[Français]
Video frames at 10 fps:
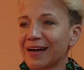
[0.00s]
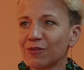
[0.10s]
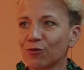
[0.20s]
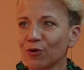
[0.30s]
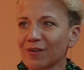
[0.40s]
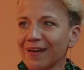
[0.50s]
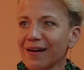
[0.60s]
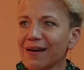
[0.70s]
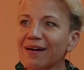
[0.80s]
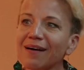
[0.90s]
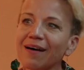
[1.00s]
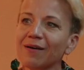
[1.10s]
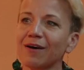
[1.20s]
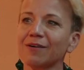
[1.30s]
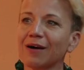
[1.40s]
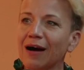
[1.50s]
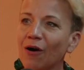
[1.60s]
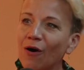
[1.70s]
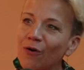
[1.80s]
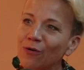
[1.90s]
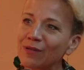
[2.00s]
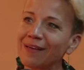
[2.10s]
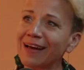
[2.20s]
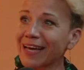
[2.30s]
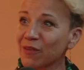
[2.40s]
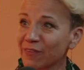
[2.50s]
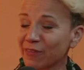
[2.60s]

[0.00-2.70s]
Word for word: du retard à l'arrivée,